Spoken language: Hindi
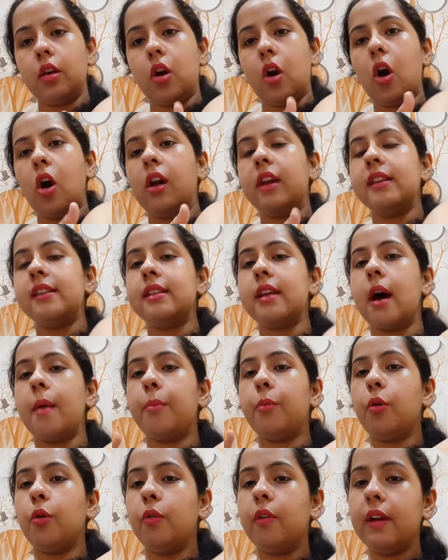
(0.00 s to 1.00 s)
और इसे आप
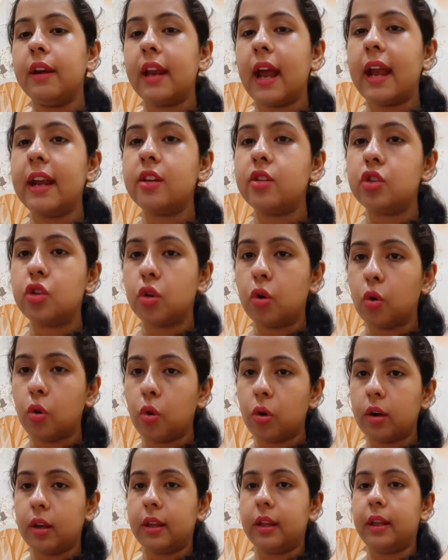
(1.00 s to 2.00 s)
ओवरनाइट
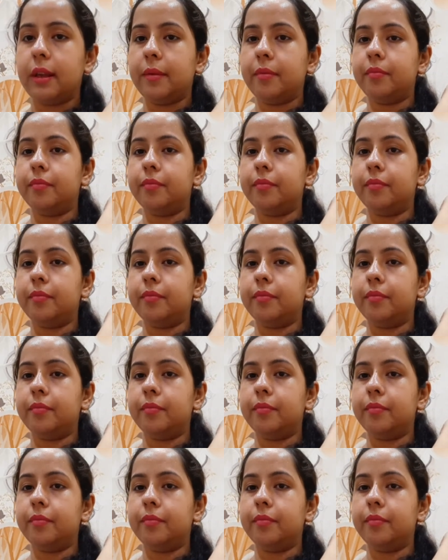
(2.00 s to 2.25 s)
छोड़ दें